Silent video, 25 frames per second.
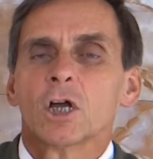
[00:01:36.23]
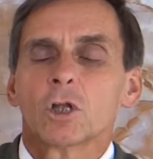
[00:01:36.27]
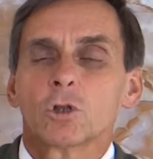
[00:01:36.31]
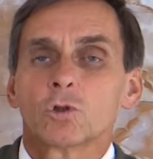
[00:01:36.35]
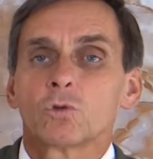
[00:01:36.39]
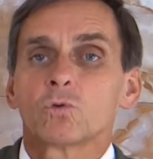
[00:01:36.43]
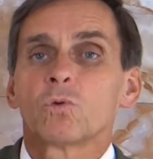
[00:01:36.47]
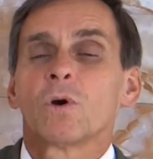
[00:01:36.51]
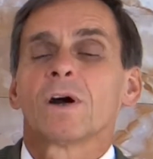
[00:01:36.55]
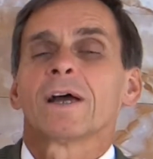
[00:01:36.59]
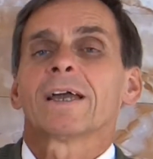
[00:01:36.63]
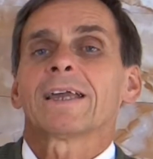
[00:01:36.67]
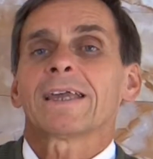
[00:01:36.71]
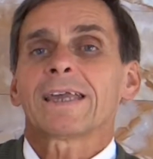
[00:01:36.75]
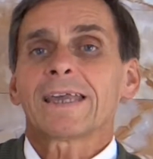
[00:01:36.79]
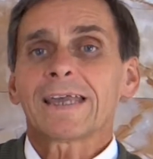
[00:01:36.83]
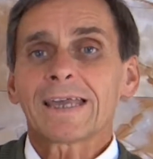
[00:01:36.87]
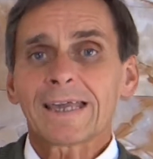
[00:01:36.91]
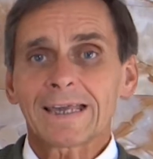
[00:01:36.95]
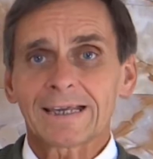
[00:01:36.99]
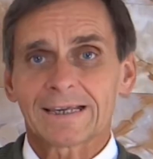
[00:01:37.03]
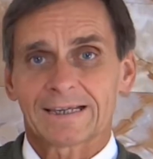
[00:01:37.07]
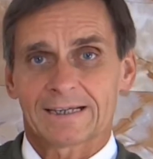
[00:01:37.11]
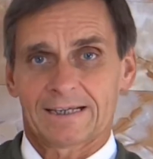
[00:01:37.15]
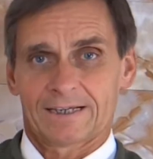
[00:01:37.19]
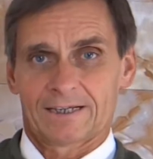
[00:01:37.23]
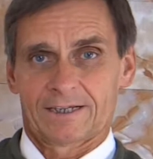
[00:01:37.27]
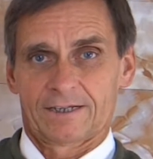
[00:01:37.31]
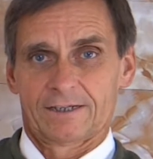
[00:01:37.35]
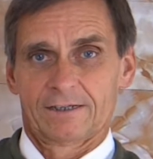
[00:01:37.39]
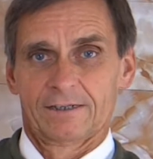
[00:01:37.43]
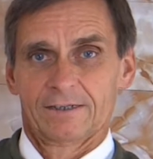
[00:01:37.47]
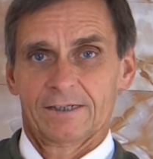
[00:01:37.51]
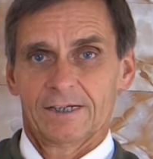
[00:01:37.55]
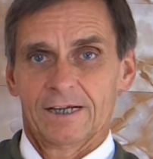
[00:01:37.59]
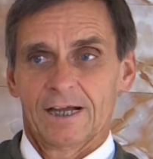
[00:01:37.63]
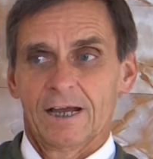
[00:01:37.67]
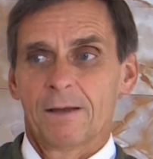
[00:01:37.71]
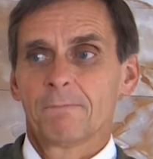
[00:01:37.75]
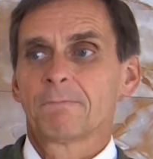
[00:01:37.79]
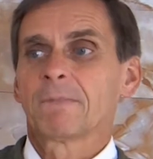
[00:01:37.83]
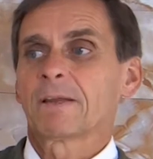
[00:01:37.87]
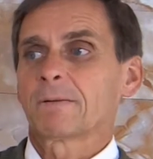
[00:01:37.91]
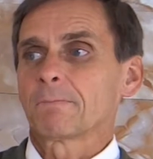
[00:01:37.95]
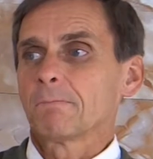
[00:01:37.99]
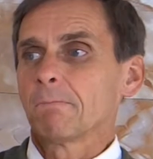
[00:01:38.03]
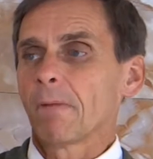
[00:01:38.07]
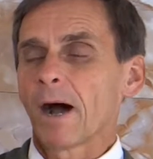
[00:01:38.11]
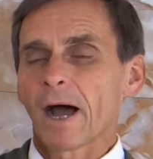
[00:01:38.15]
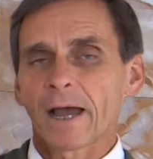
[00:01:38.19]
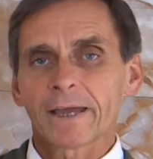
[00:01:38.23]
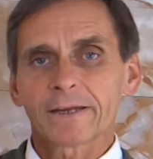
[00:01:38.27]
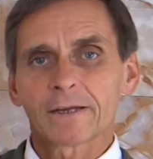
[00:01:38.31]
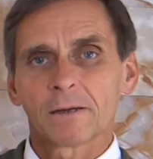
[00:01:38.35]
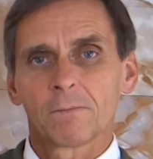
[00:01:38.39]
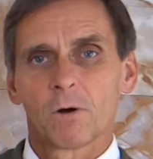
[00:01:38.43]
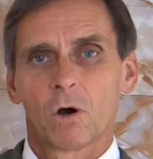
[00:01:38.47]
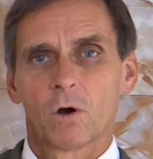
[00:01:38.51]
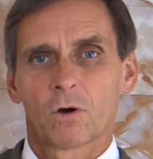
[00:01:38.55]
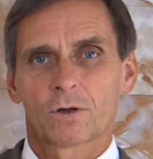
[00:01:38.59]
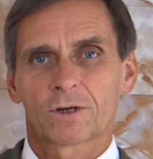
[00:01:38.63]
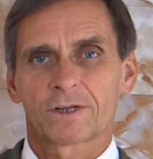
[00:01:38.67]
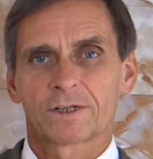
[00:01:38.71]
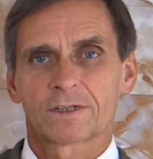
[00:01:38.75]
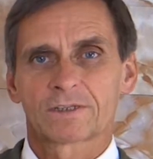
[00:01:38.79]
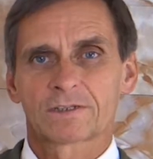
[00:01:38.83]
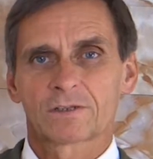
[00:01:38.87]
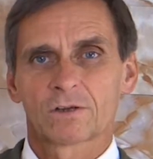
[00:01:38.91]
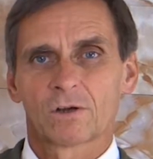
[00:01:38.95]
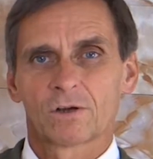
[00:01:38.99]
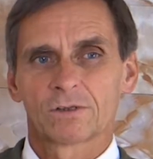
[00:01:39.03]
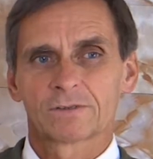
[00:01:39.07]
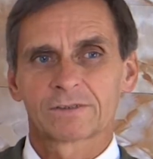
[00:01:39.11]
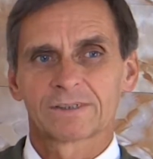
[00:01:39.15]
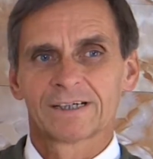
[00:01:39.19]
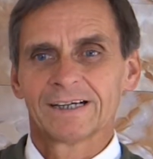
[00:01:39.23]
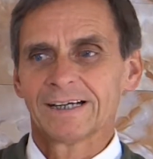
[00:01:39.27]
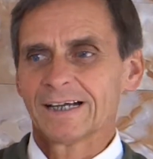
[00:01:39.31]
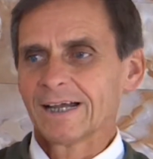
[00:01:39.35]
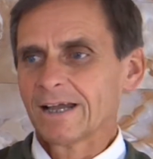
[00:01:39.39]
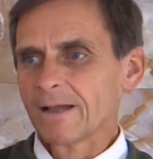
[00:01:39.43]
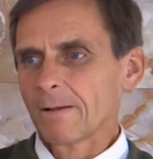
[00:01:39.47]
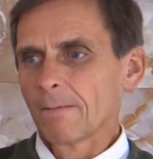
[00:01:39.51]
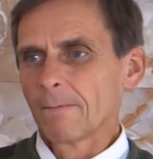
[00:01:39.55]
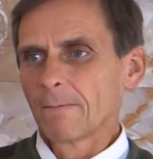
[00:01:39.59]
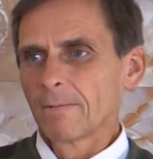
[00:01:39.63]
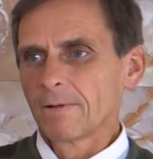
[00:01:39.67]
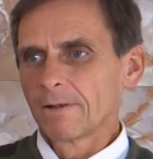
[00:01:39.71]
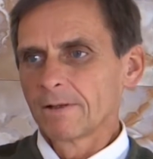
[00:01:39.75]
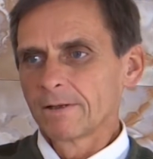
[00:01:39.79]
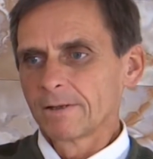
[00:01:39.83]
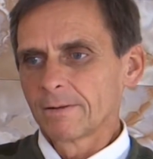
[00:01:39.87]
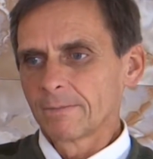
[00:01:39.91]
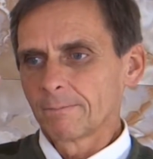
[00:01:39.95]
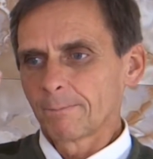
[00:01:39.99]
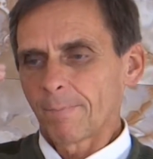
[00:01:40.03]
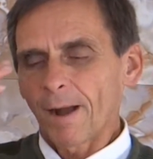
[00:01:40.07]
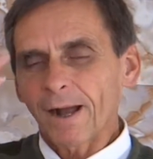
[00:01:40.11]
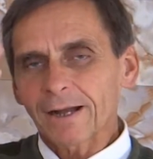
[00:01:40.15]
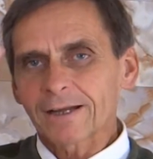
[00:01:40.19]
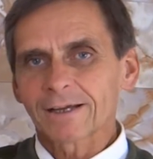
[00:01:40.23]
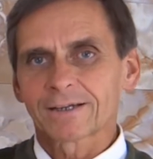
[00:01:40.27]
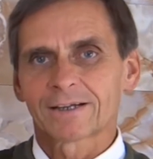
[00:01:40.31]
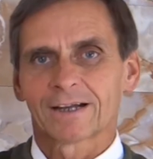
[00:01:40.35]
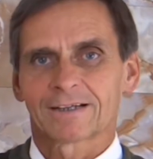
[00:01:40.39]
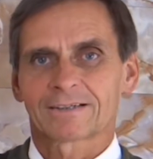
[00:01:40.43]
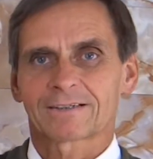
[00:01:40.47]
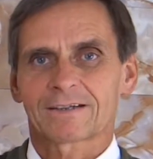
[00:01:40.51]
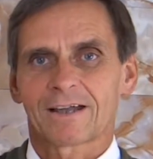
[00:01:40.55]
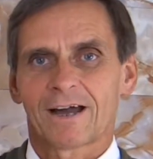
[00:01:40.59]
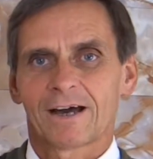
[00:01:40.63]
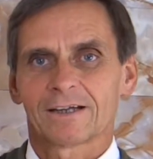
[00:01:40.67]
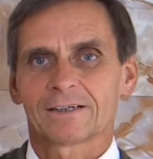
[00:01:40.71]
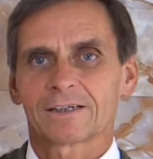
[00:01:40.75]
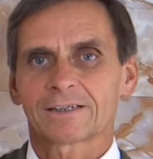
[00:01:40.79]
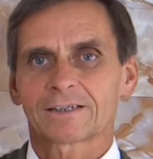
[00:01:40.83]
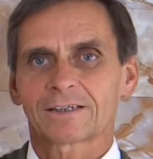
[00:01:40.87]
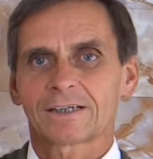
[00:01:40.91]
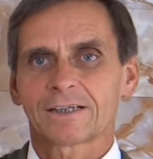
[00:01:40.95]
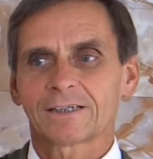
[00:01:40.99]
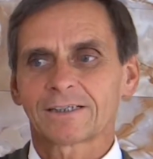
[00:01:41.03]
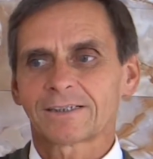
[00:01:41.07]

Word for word: Nur ich mit meinem Horizont packe das gar nicht.